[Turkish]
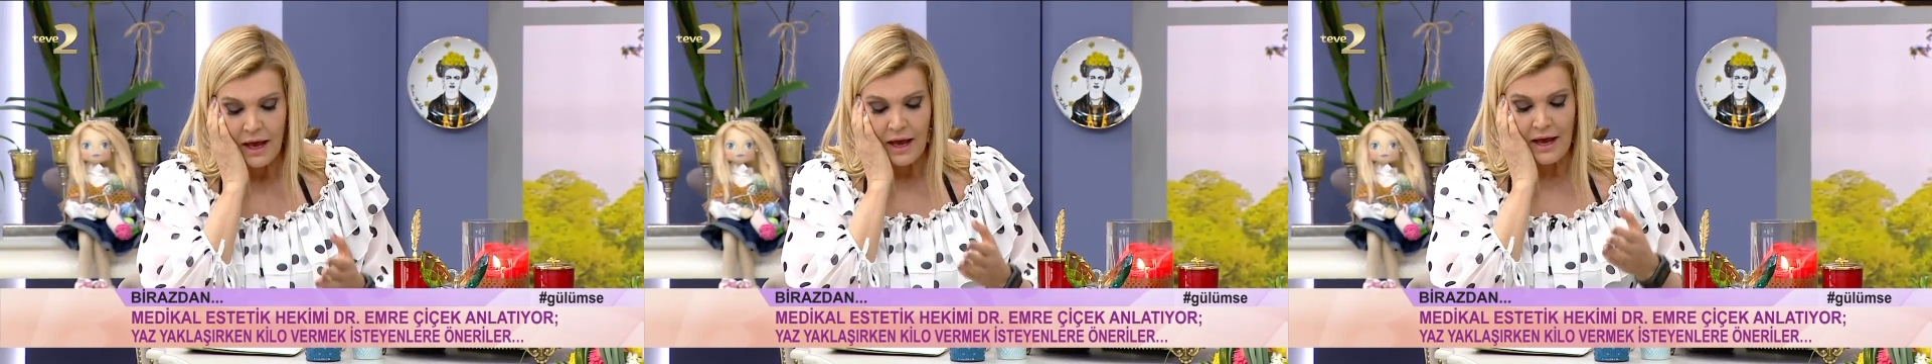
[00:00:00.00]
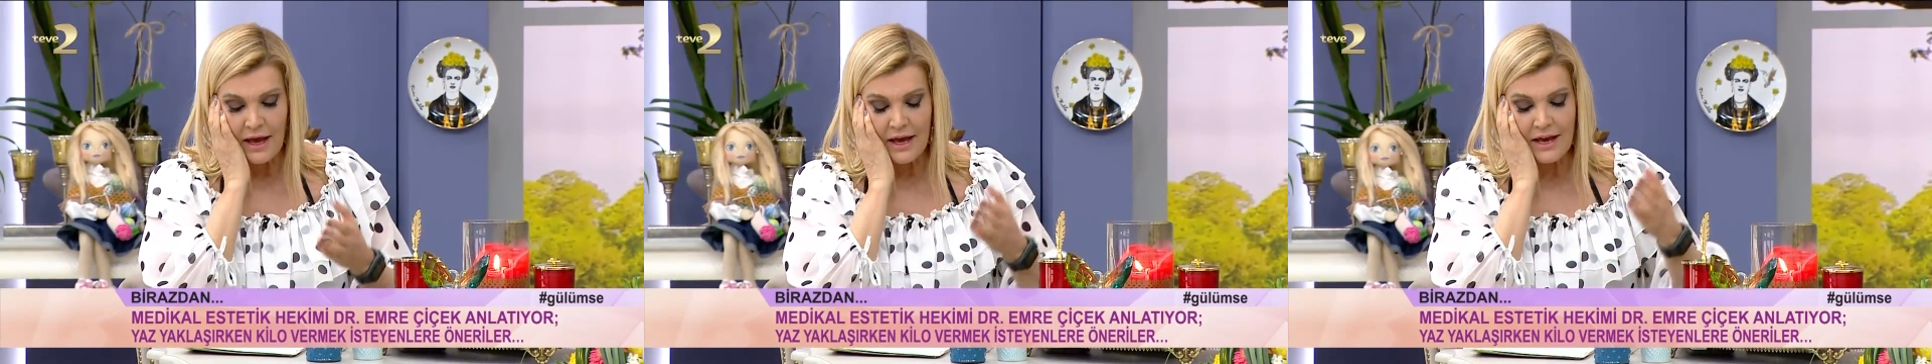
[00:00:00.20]

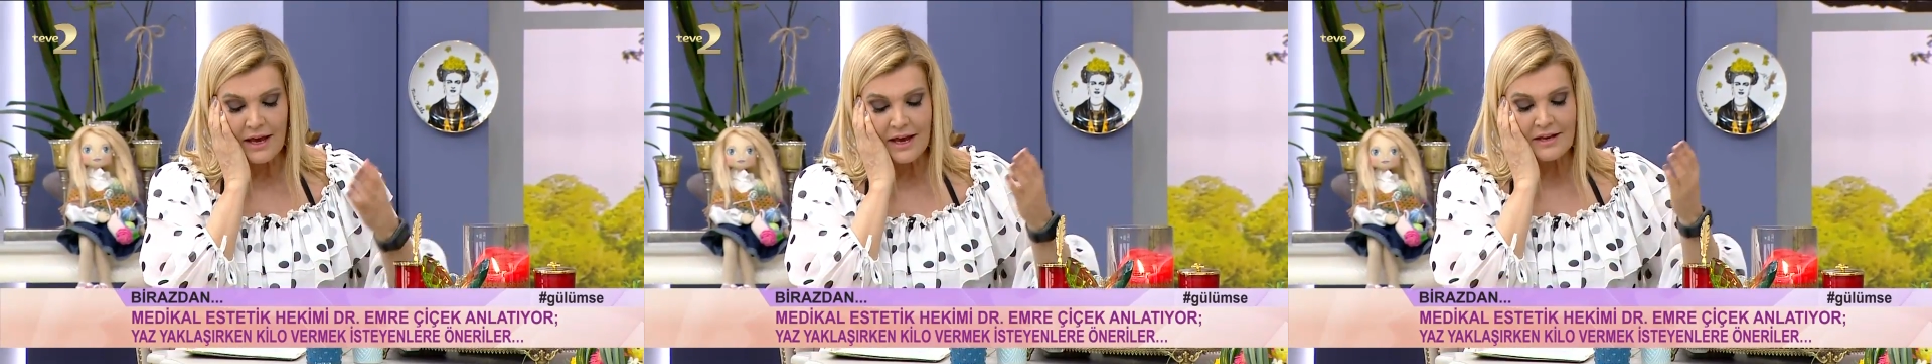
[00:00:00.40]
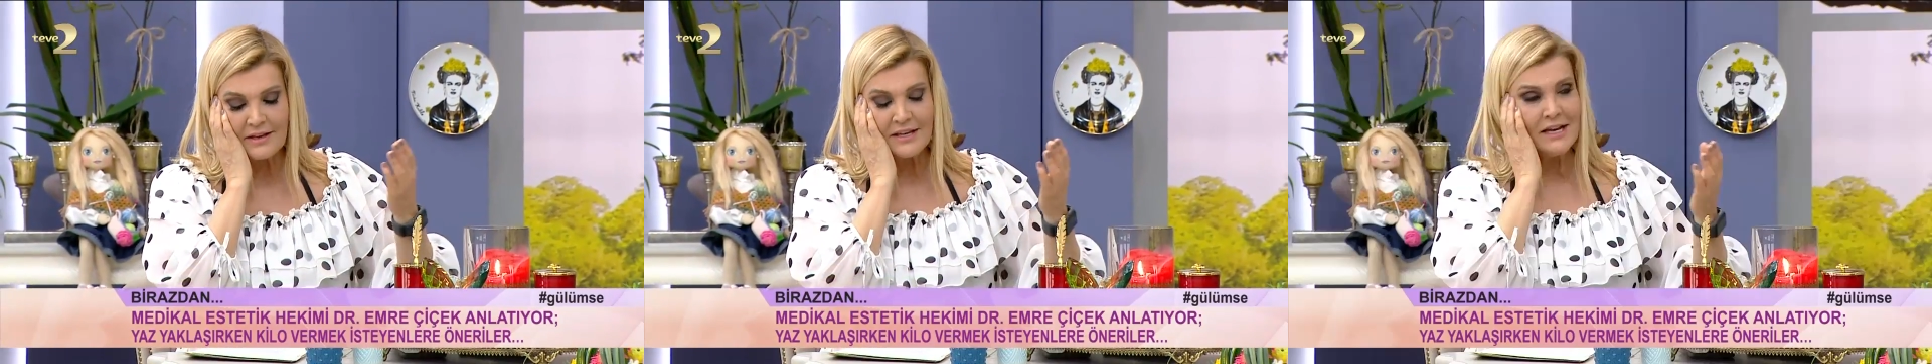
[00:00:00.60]

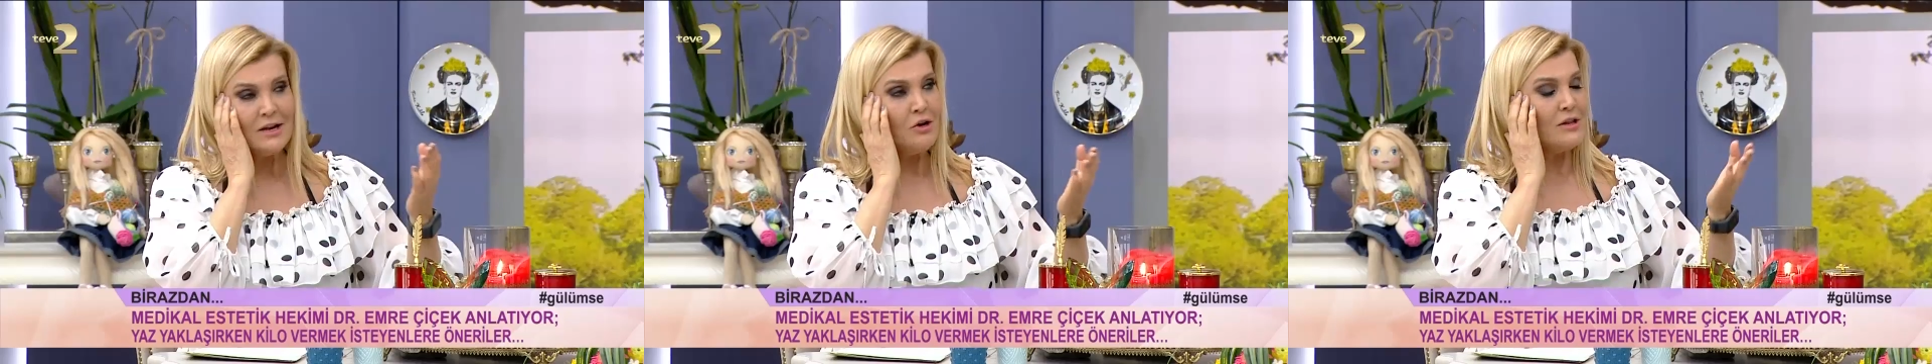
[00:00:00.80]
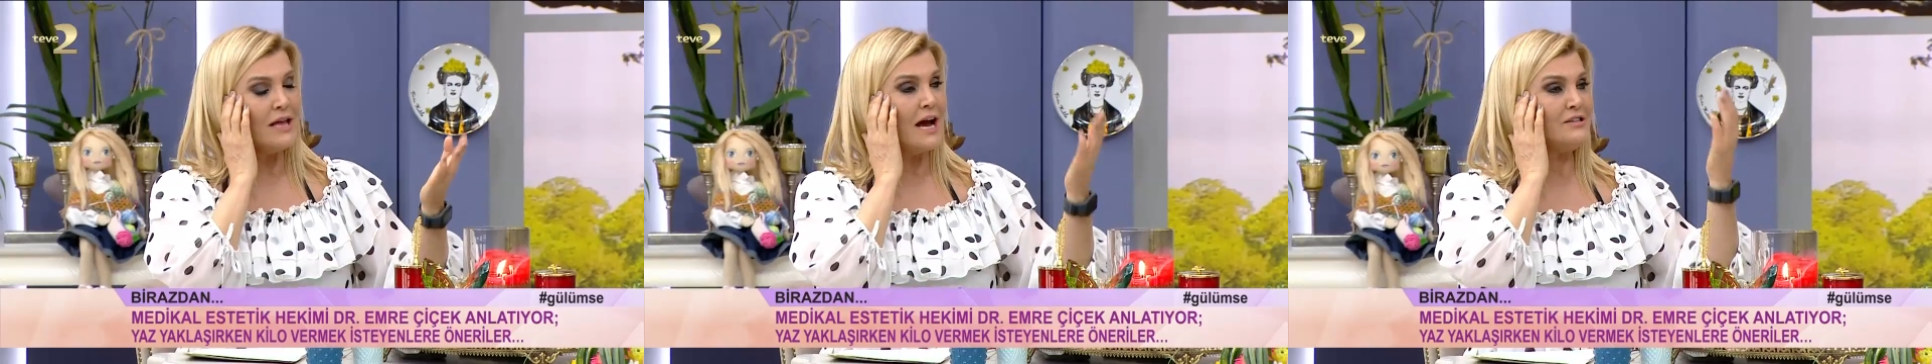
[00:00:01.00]
Ee,
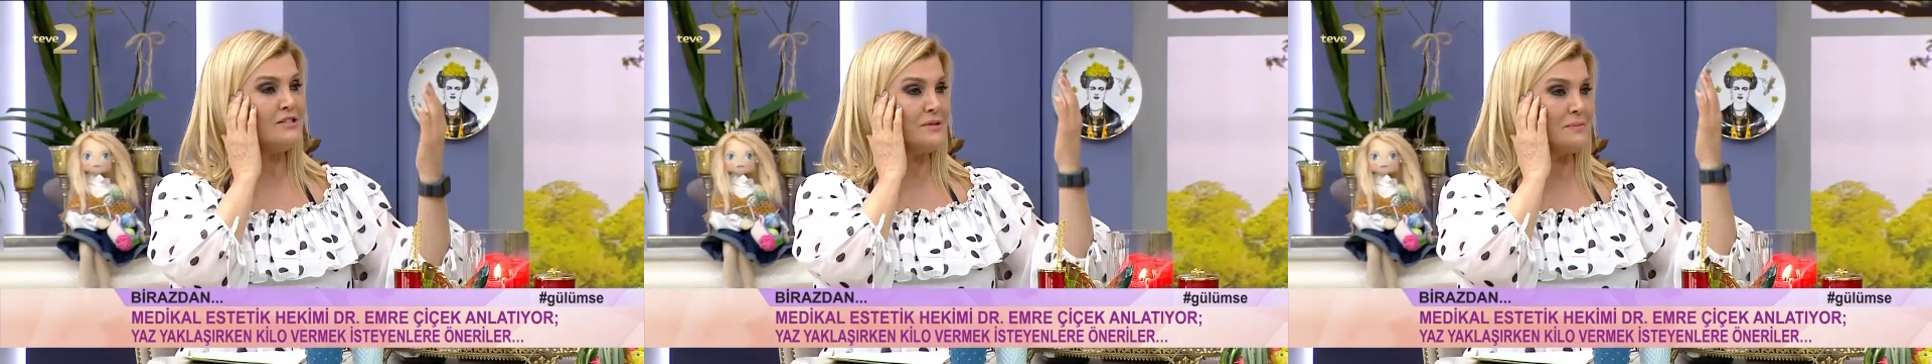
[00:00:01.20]
kilolar